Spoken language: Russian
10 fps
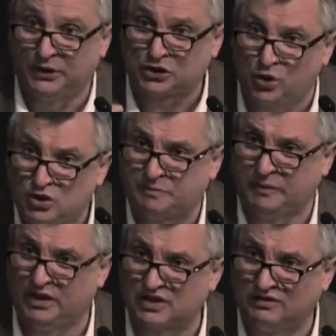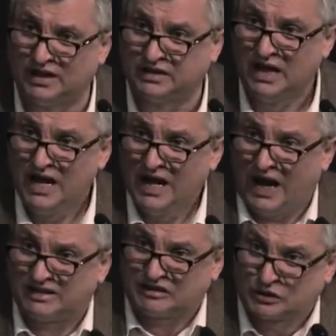пришлось переживать
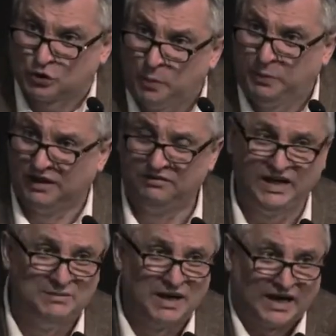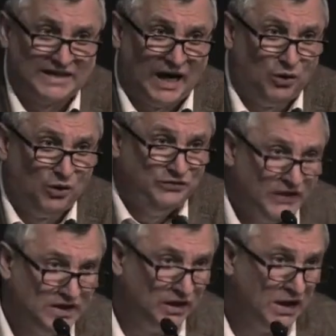особое время, когда он
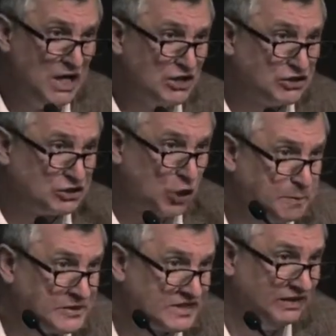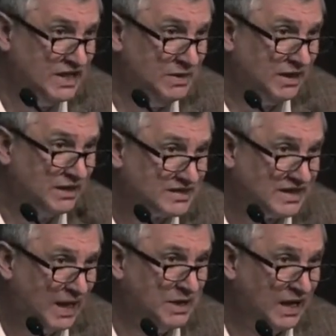видел собственными
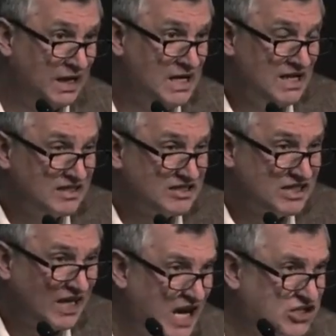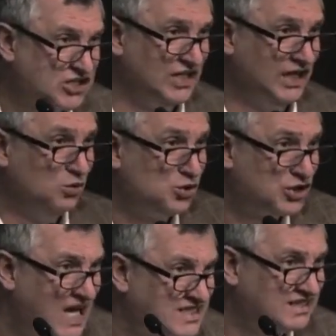глазами страшные,
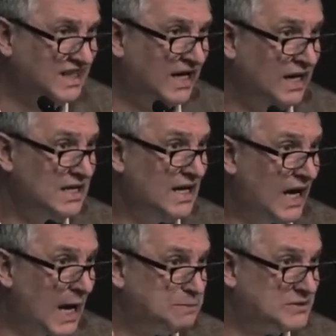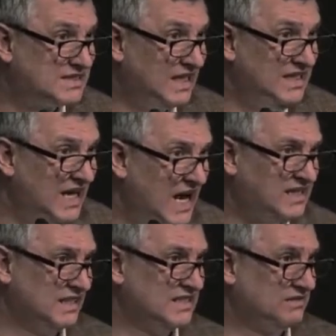ужасные
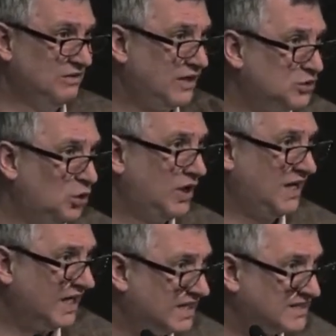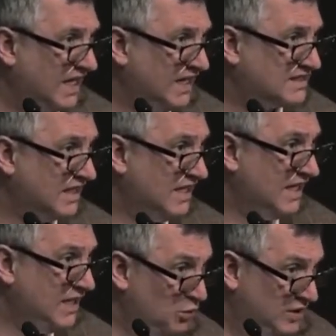обстоятельства, в которых оказались
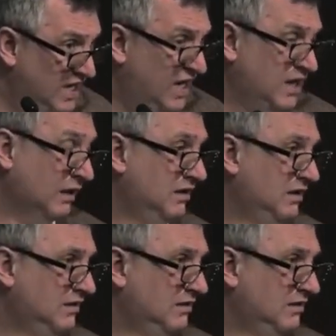иудеи